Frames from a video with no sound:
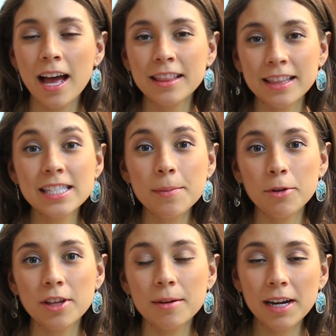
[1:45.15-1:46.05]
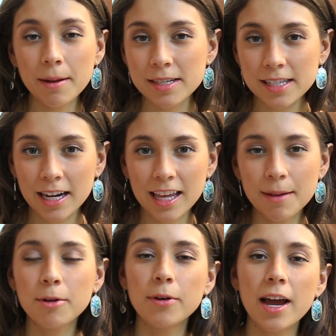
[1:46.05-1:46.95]
Antes de ponerme la
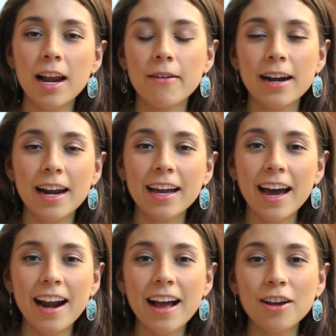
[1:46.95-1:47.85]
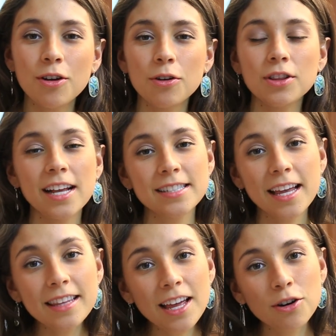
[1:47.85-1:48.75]
mascarilla me voy a lavar la cara con
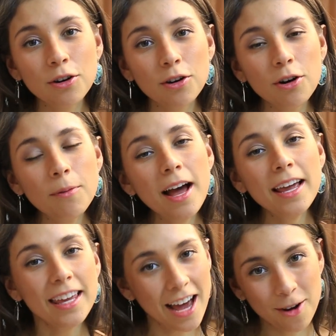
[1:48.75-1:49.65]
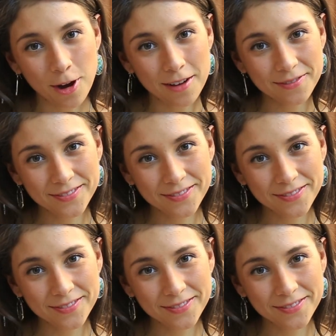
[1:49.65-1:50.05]
aceite de jojoba y agua.